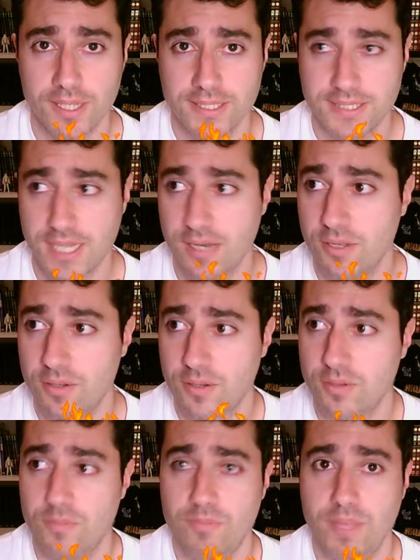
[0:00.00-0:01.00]
salió con
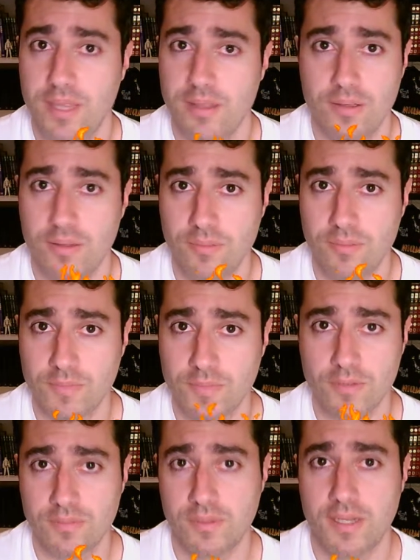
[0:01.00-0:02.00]
un vídeo mm,